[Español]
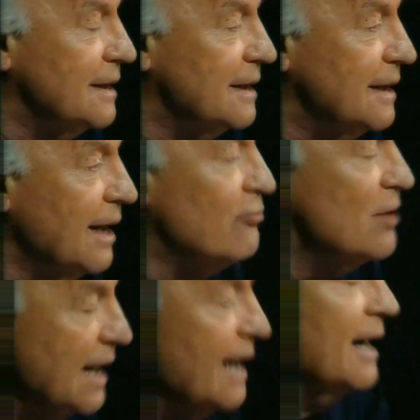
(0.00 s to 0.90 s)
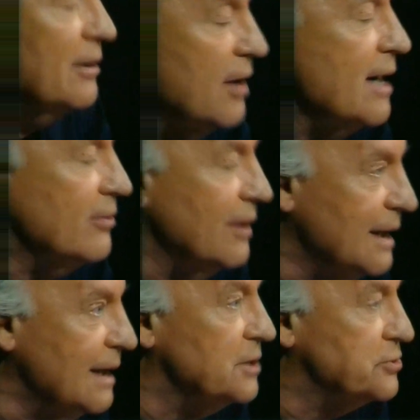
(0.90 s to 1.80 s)
La abuela era nueva
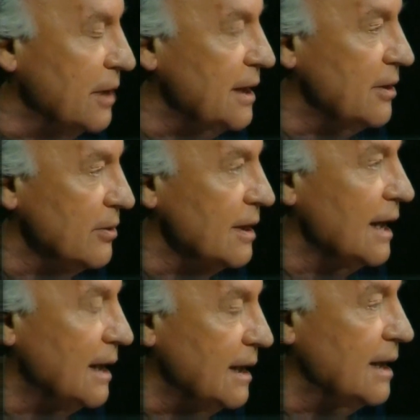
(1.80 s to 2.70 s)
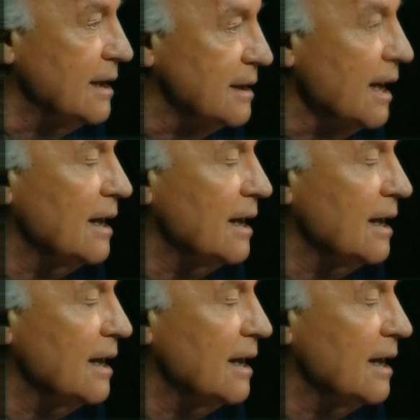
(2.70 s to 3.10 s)
en el sueño de la nieta.